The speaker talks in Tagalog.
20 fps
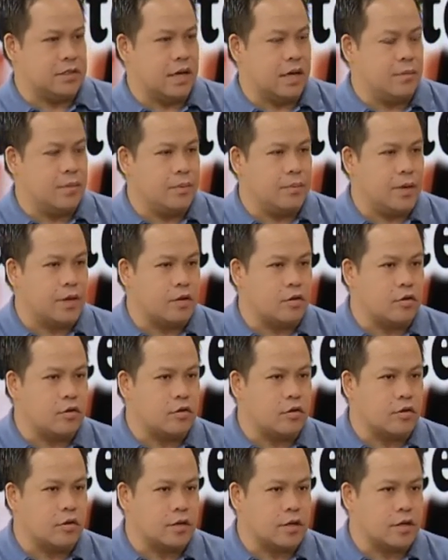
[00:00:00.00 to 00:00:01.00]
sinasabi.
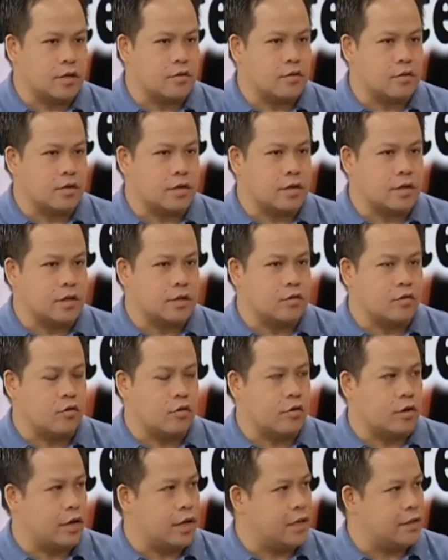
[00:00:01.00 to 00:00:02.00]
Pero kino-
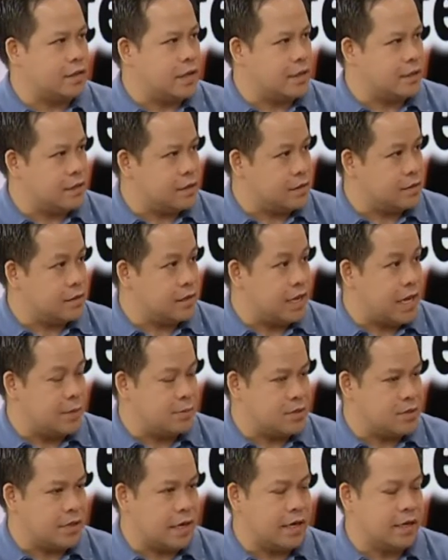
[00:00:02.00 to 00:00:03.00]
kinokorrelate natin yan sa
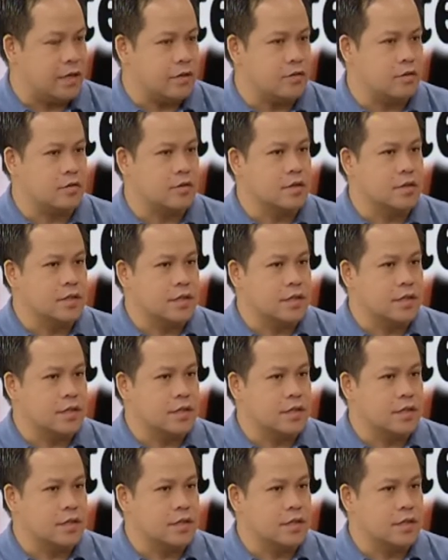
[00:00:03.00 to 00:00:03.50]
lifestyle, ano?